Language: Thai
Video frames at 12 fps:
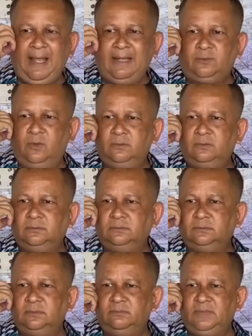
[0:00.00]
บ้านคง
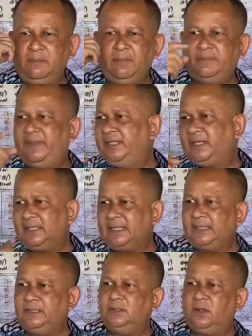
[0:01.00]
น้ำมันไม่เยอะข
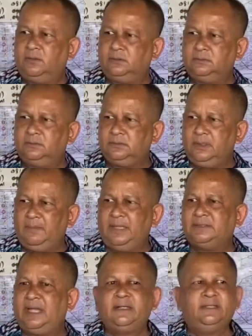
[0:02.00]
นาดนี้หรอกถ้ามา
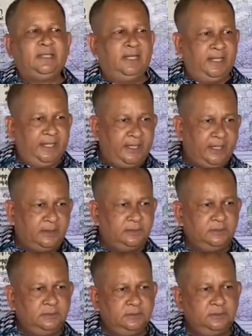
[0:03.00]
จากในทะเลอ่ะ
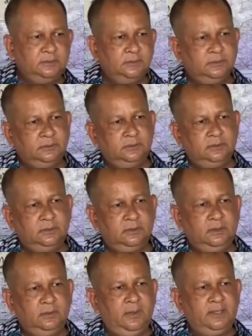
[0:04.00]

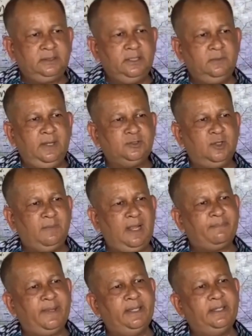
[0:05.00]
หรือว่าคิดว่าชาวบ้า
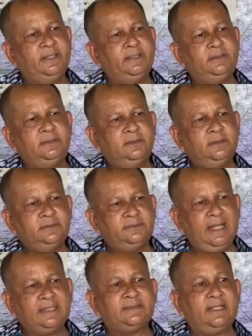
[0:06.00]
นไป
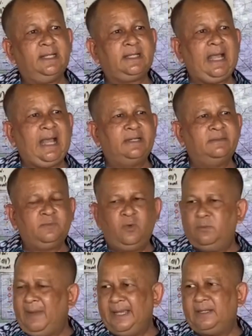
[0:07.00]
สร้างสถานการณ์เนี่ยค
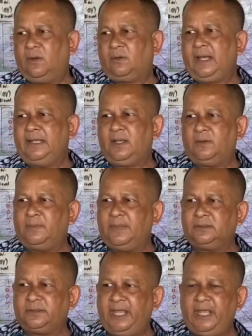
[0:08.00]
งไม่หรอก ใครเอาน้ำมั
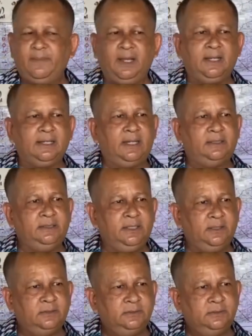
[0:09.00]
นเทมาขนาดนี้
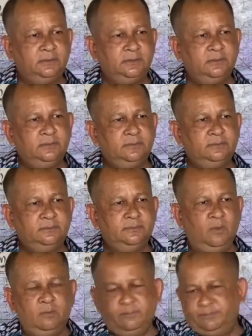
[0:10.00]
ผ
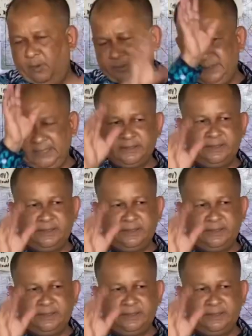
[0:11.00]
มผมเชื่อส